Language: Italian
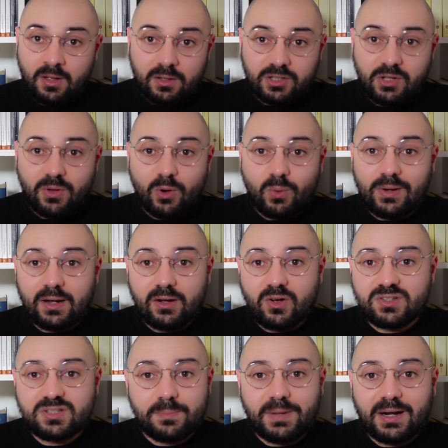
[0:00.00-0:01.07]
Dio è quella
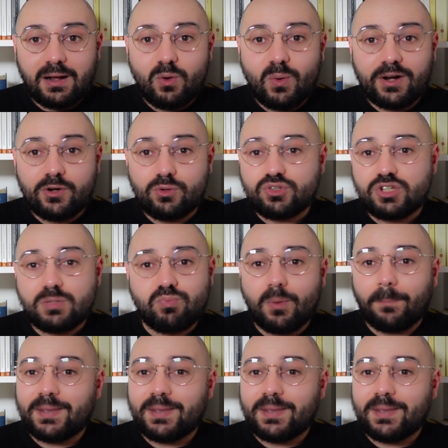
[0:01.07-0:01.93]
cosa per la quale non si può